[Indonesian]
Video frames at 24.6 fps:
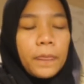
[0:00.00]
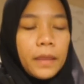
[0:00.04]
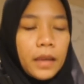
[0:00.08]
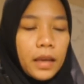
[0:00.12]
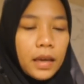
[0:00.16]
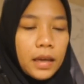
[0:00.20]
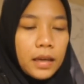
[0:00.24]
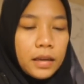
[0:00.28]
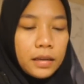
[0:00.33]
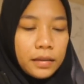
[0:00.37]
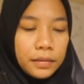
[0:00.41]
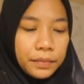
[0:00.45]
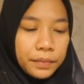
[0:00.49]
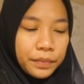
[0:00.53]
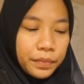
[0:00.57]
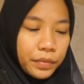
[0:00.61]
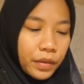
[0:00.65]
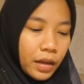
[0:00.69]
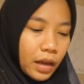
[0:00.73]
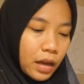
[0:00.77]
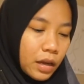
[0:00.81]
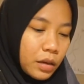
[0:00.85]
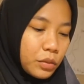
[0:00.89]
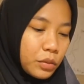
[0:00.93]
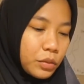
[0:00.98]
oke
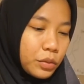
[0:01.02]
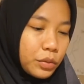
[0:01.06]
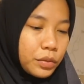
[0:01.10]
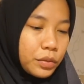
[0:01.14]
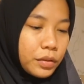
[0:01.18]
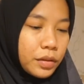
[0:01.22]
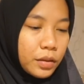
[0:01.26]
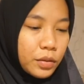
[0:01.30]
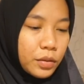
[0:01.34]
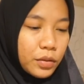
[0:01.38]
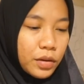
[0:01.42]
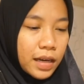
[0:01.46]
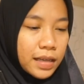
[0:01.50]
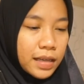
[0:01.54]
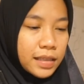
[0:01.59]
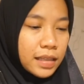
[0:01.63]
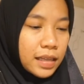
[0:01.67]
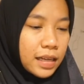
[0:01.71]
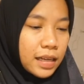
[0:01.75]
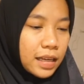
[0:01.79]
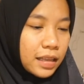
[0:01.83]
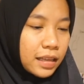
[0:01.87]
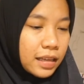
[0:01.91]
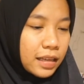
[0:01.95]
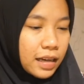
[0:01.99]
nah aku kasih
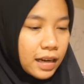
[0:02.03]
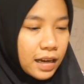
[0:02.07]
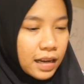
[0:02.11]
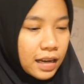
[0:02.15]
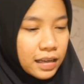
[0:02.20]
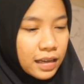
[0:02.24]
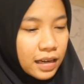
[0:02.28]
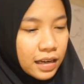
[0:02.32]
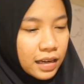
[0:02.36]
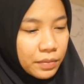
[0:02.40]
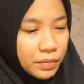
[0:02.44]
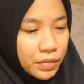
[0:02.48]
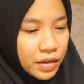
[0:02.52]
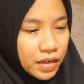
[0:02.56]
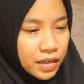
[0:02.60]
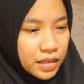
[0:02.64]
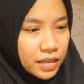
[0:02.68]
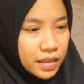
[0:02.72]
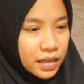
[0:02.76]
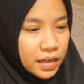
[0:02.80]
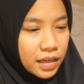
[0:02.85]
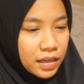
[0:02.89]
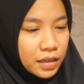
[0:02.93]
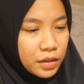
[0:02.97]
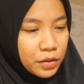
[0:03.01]
lihat ke kalian
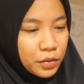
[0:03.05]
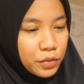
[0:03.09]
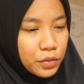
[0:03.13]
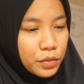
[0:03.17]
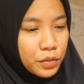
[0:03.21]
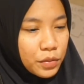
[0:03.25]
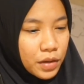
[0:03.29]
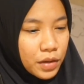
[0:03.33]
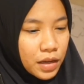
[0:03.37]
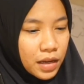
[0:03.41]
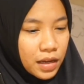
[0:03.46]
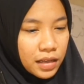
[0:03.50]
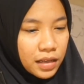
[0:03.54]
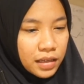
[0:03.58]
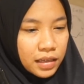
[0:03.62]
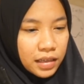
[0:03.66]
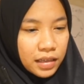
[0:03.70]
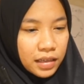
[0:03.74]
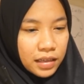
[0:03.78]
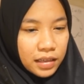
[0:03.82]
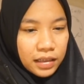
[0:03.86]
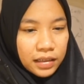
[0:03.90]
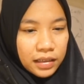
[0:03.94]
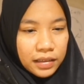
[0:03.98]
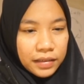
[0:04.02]
belanjaanku hari
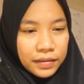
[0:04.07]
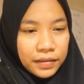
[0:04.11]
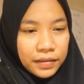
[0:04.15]
ini